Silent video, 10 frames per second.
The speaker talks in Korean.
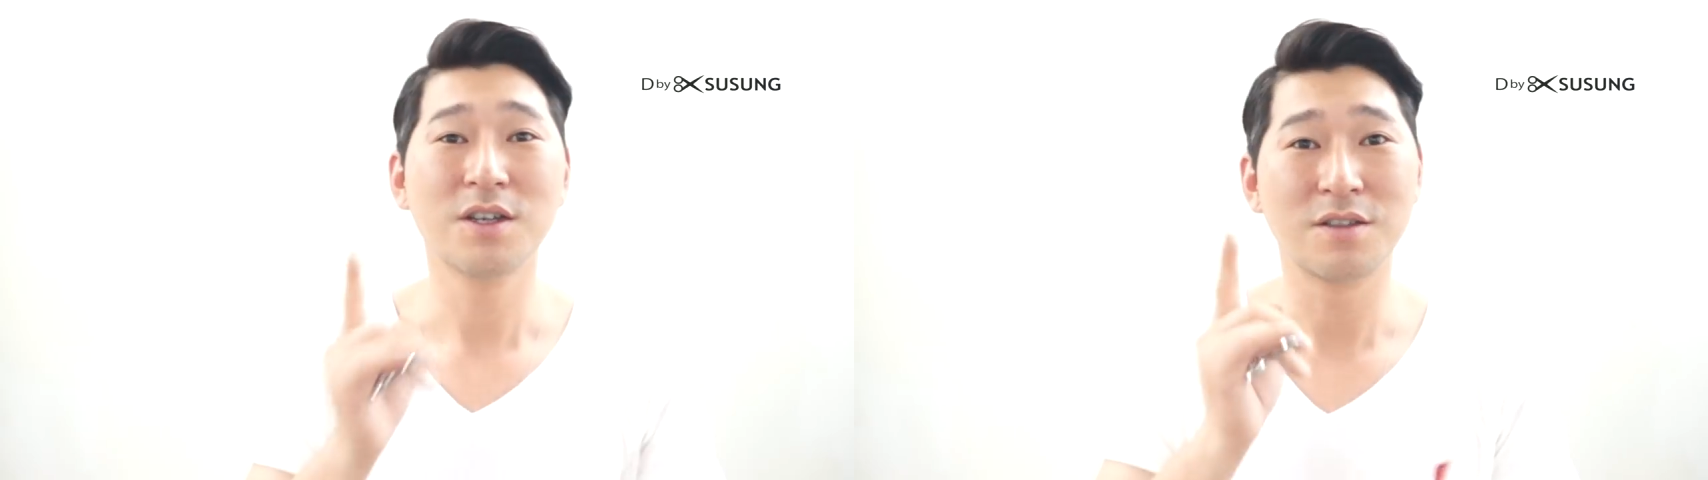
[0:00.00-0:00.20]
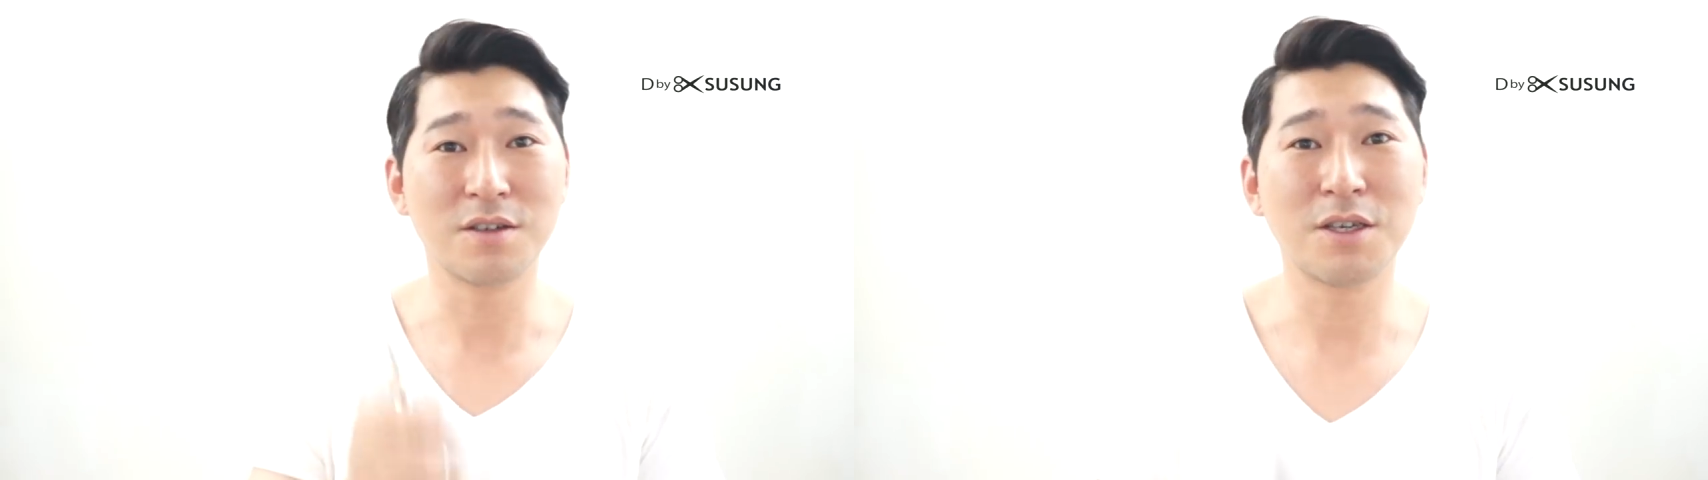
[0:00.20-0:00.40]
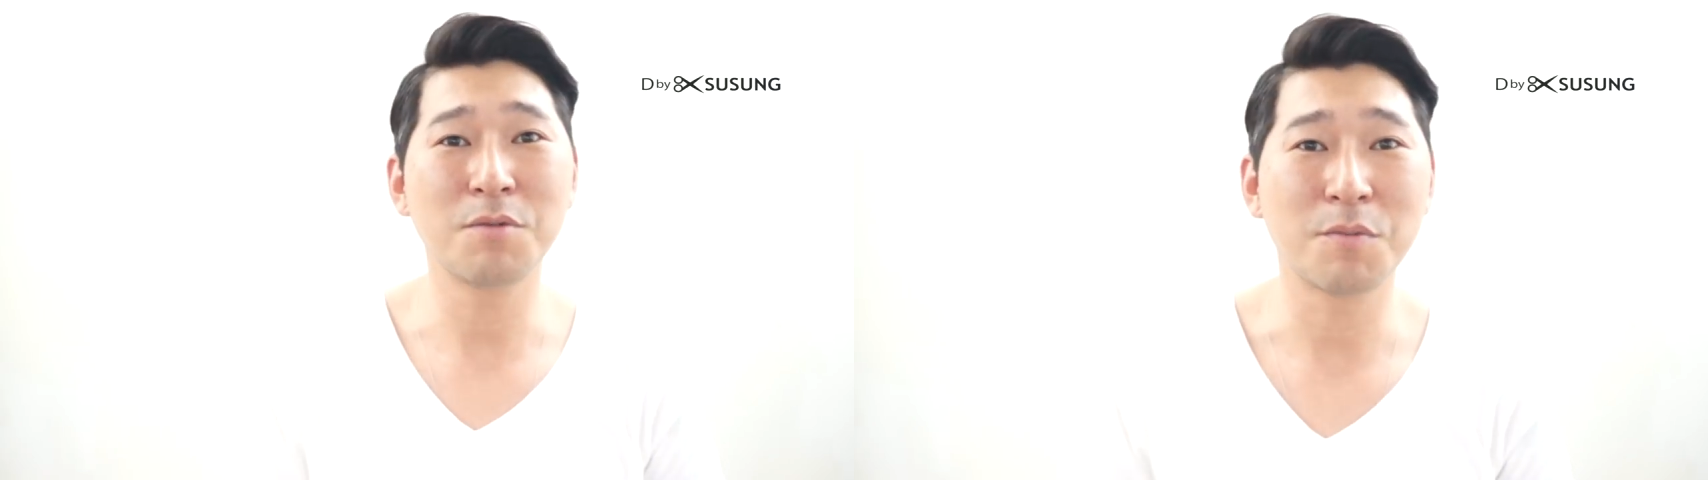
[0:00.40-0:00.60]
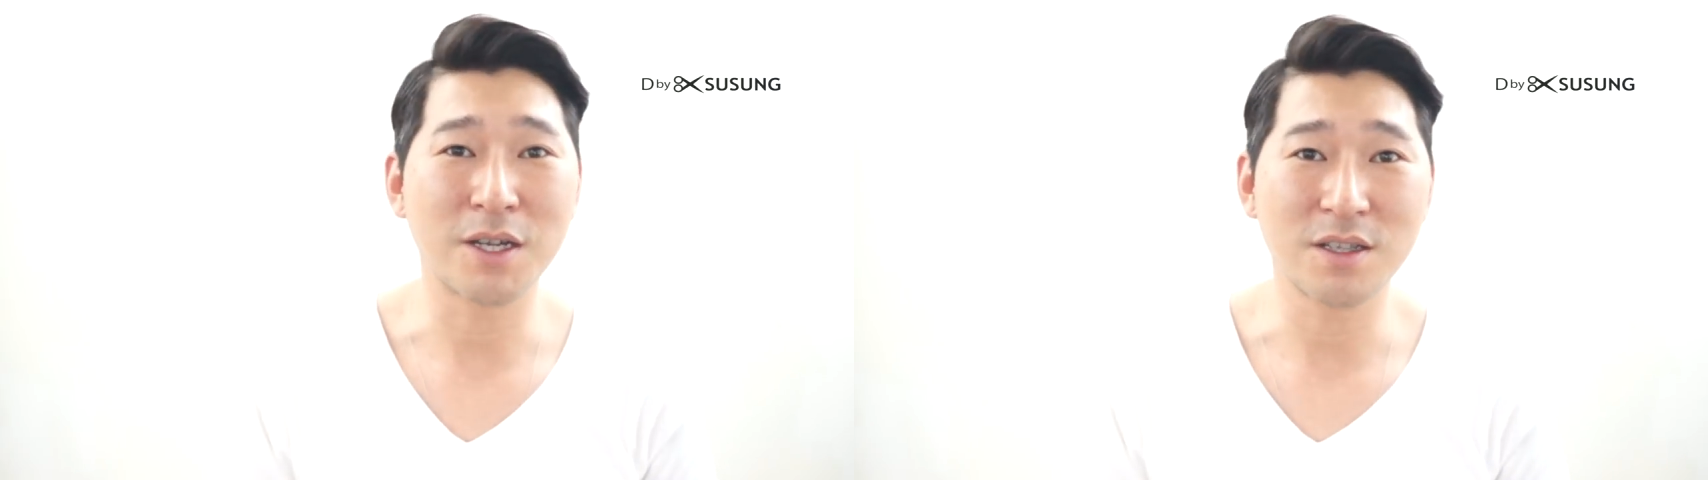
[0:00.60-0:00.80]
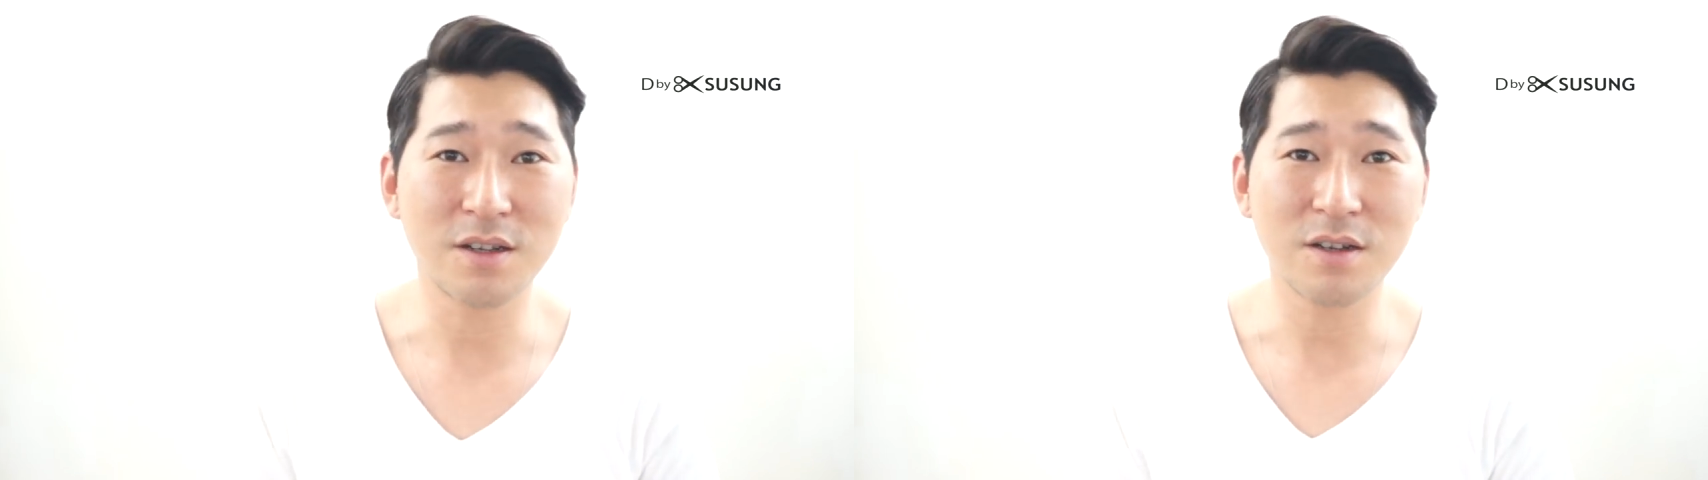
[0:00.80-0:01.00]
느낌이
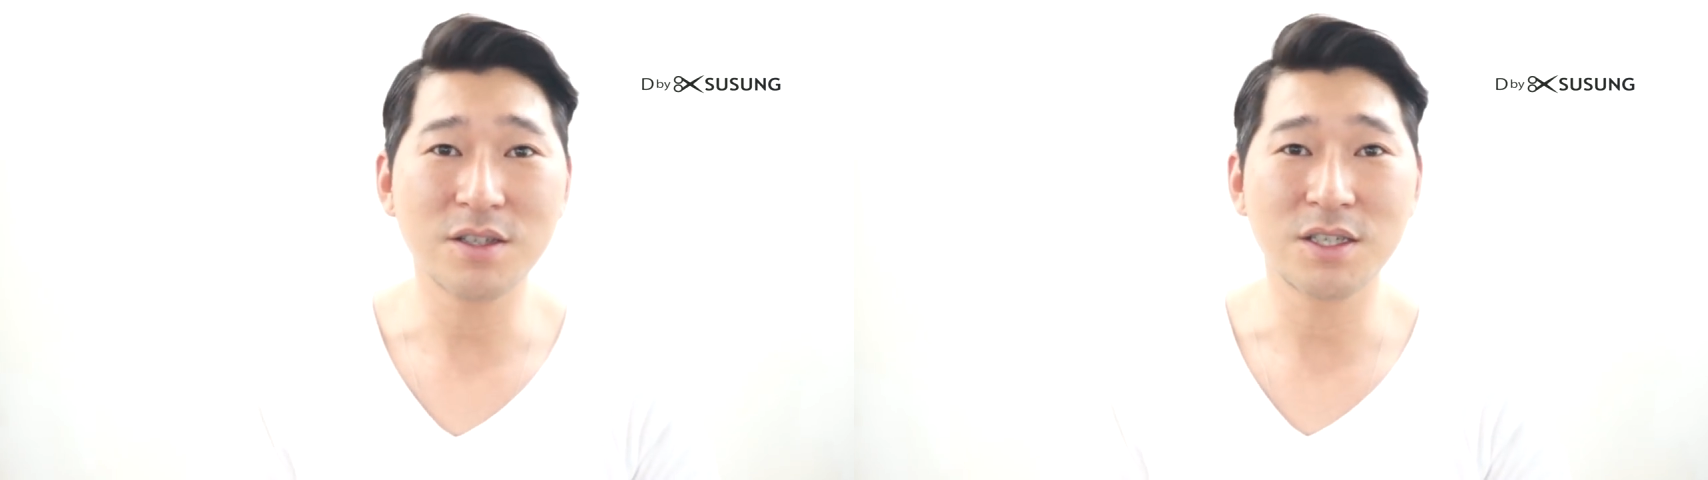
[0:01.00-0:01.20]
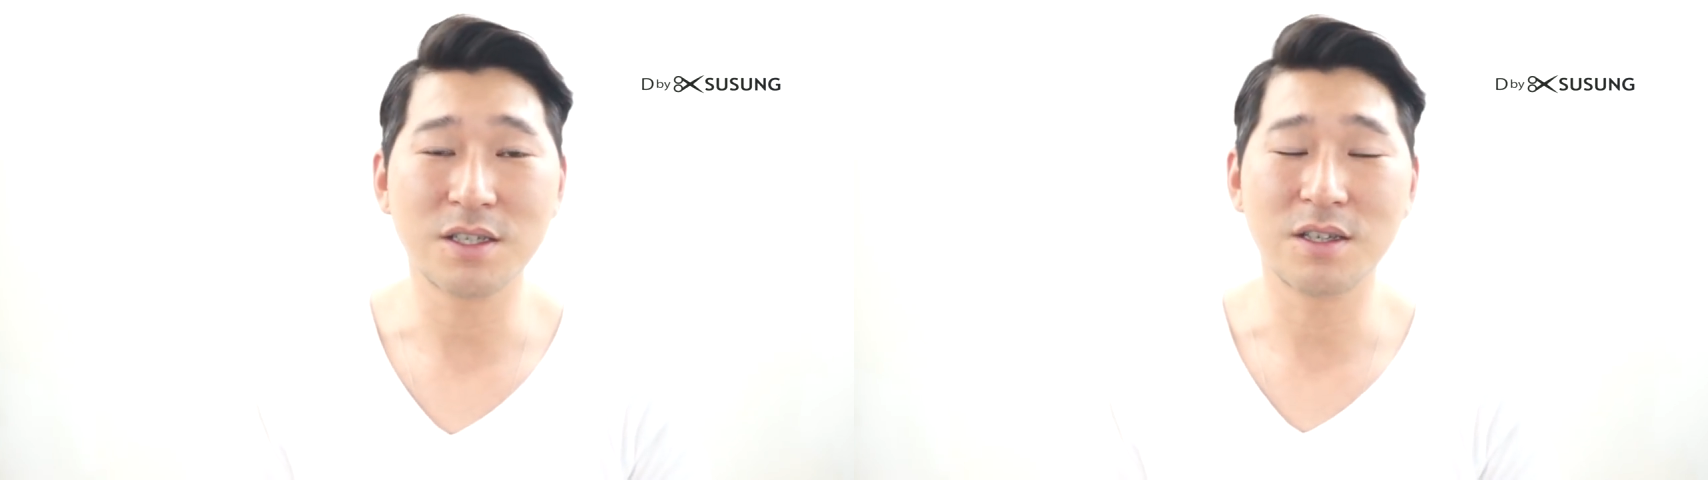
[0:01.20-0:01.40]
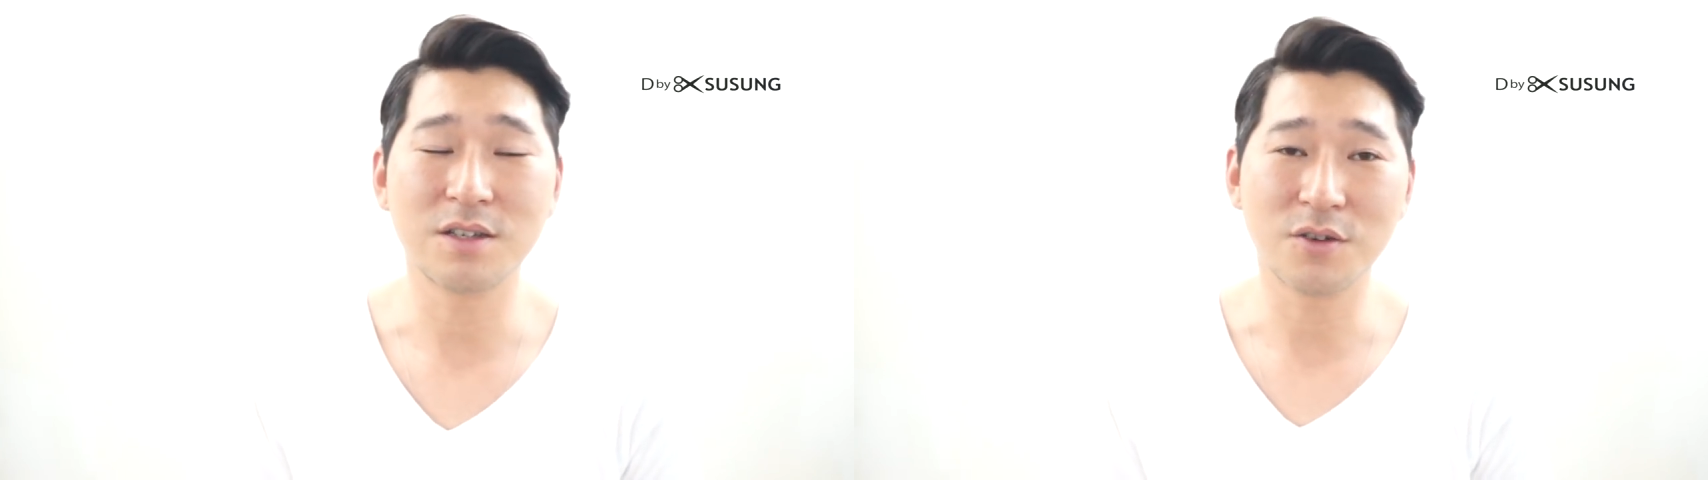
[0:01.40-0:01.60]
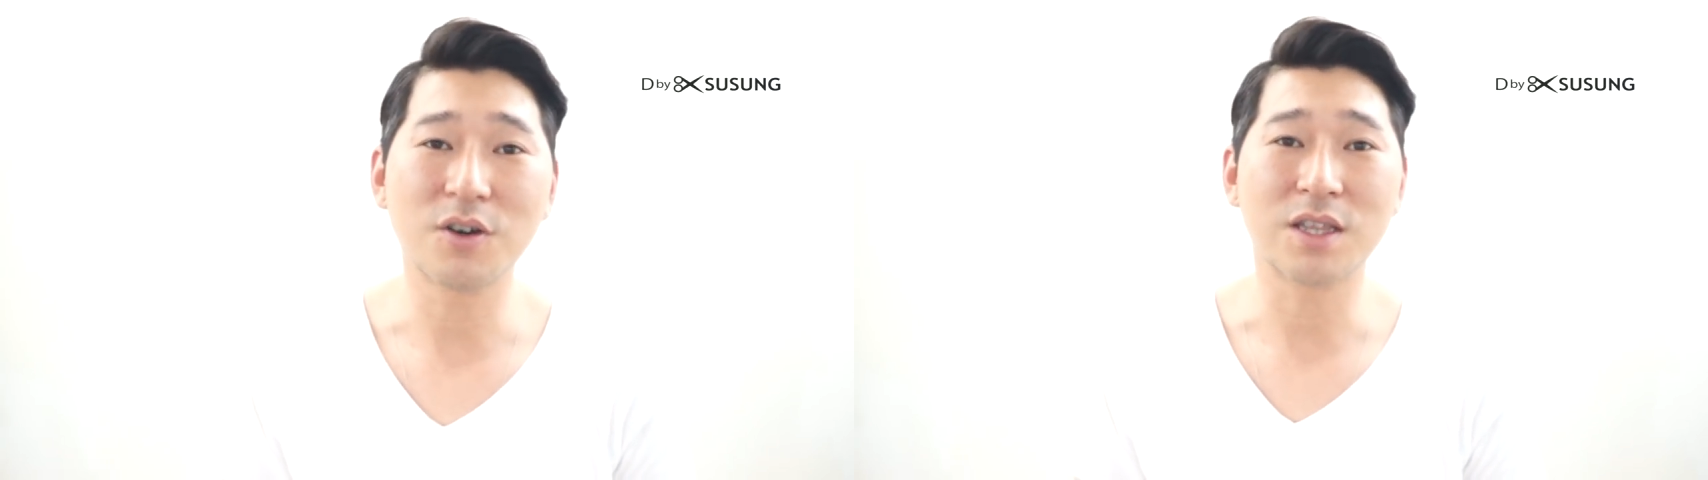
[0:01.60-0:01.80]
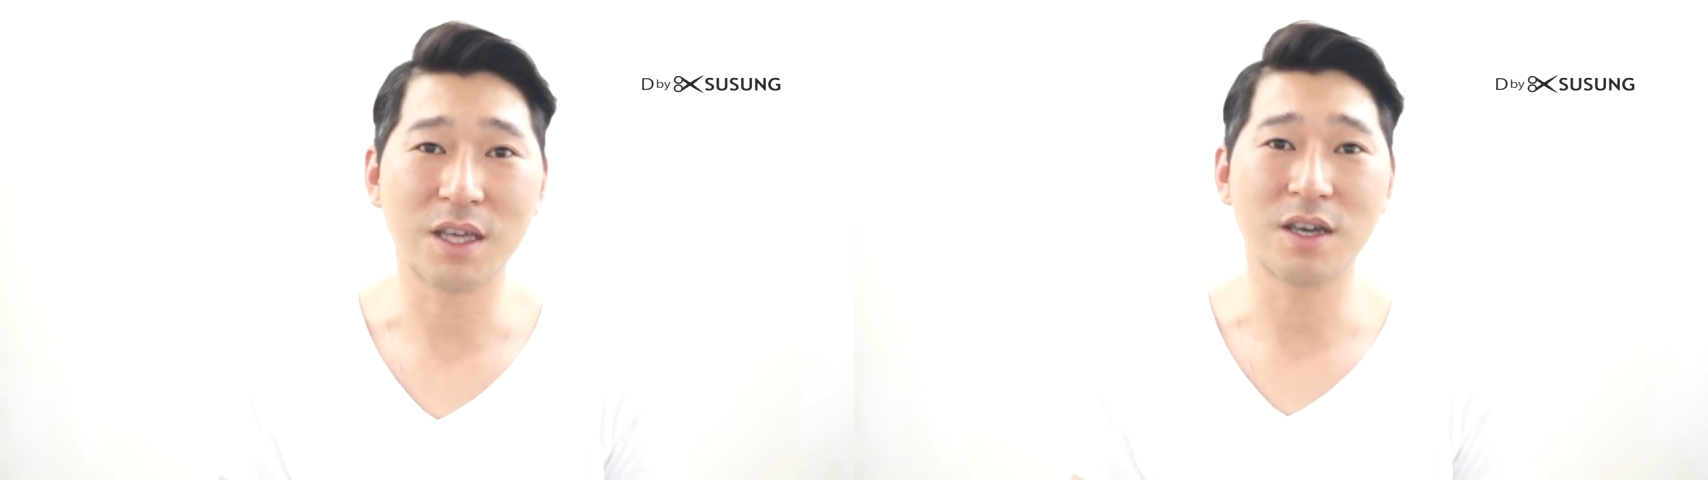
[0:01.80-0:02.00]
많이 틀려지시는 것
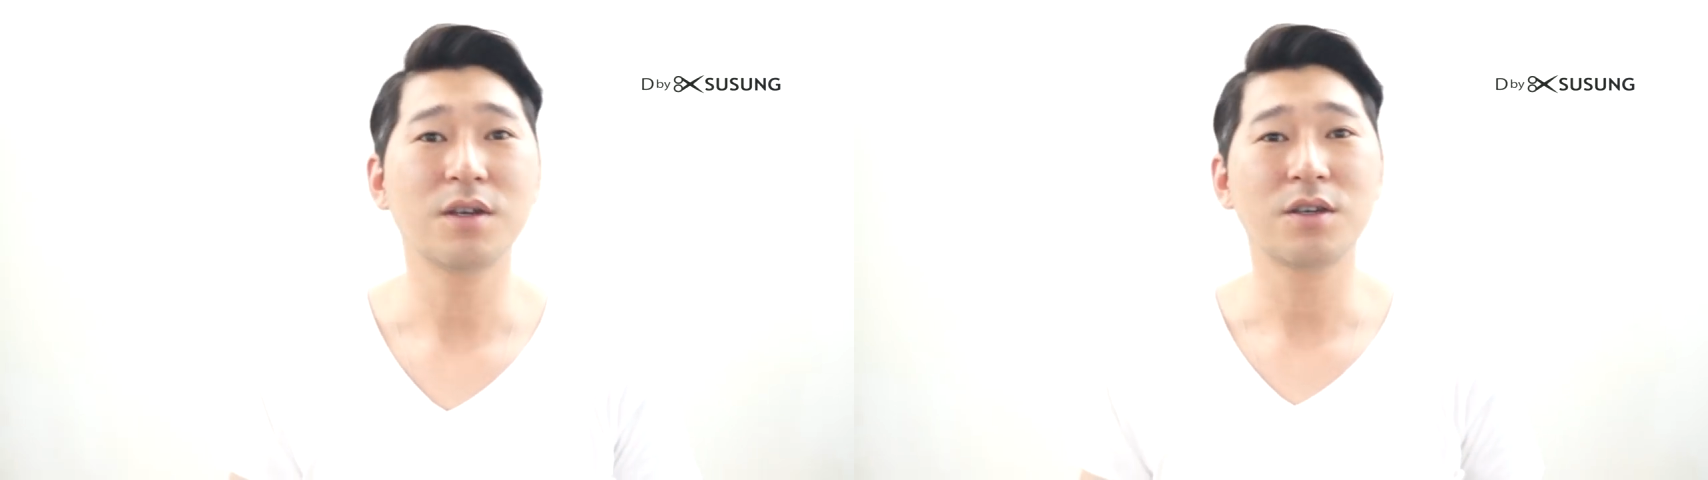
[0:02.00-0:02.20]
같아요.